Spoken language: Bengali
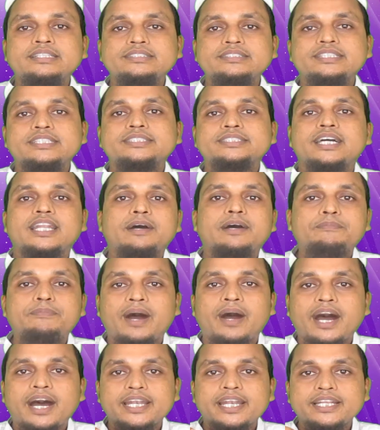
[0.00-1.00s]
যে যারা
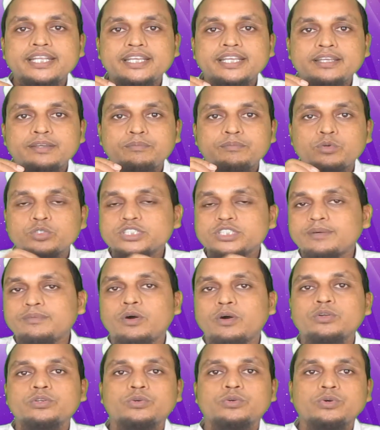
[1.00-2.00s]
ভারী বোঝা
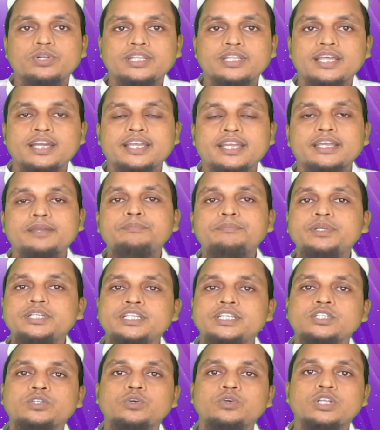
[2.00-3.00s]
বহন করে থাকে
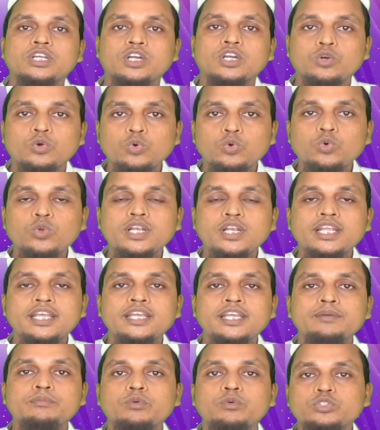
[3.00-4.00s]
বিশেষ করে কুলি
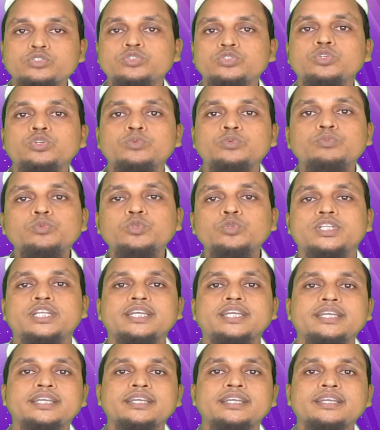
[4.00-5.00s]
মজুর
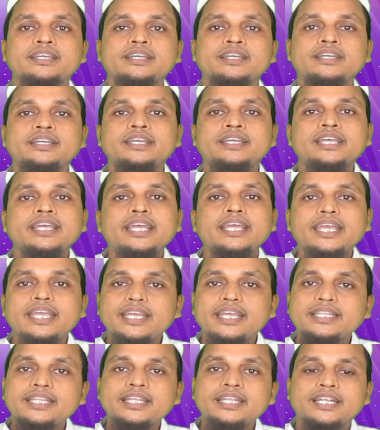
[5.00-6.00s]
মুঠে
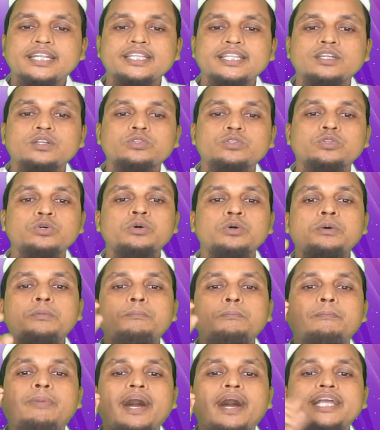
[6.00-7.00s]
এদের সাধারণত
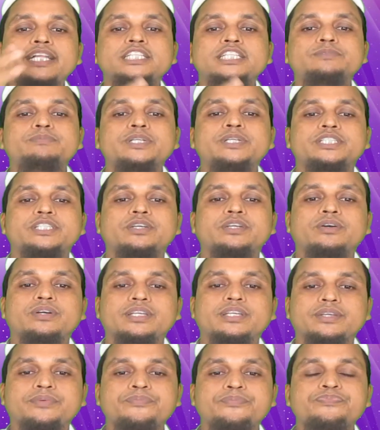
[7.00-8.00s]
পাইলস বেশি
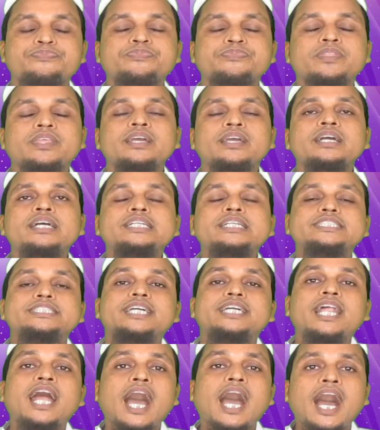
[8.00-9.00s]
হয়
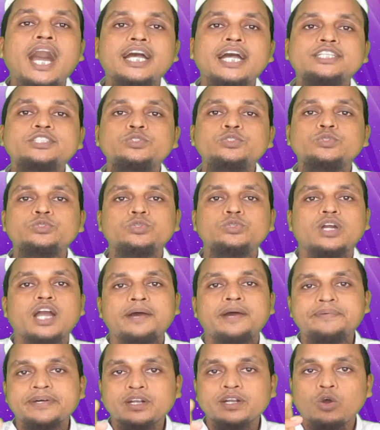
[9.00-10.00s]
যারা আঁশযুক্ত
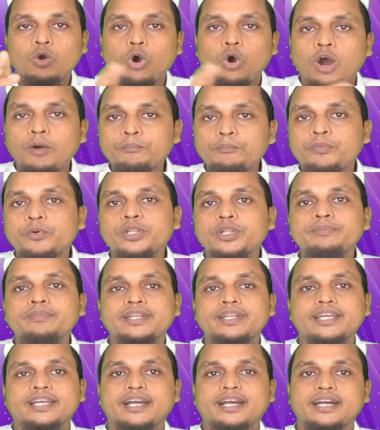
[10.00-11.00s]
খাবার কম
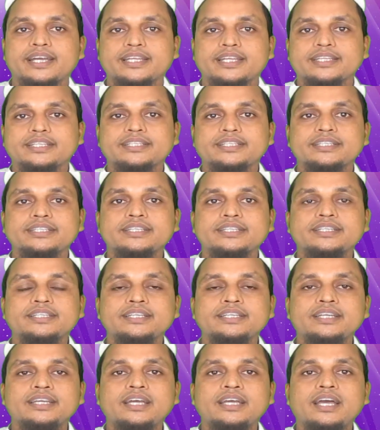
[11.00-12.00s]
পরিমাণে খায়
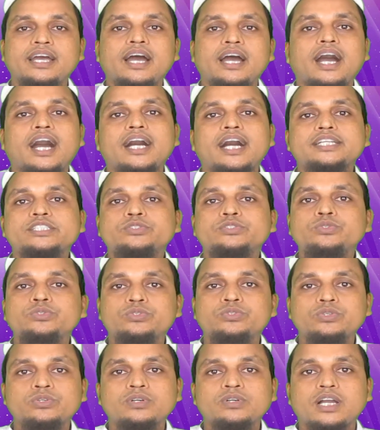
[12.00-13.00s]

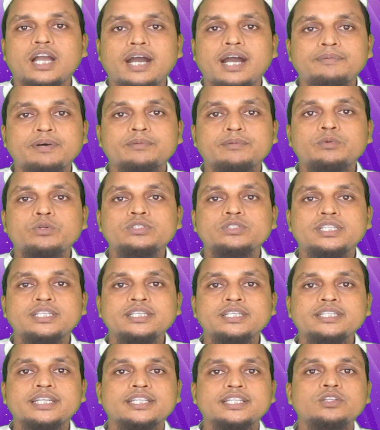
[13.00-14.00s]
আঁশযুক্ত খাবার বলতে
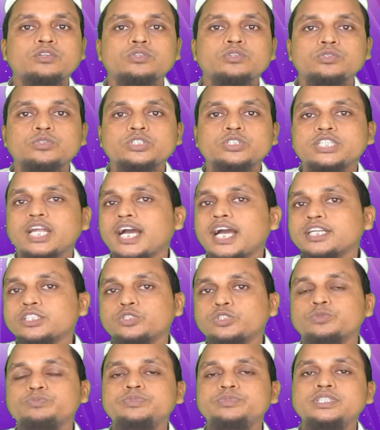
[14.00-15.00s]
সাধারণত
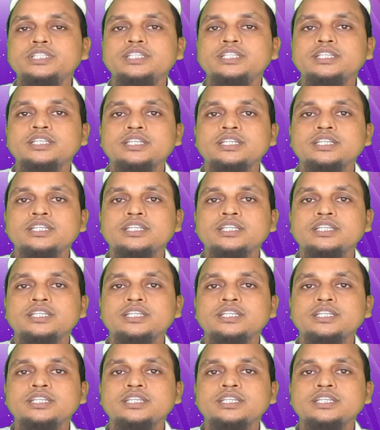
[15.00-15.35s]
শাকসবজি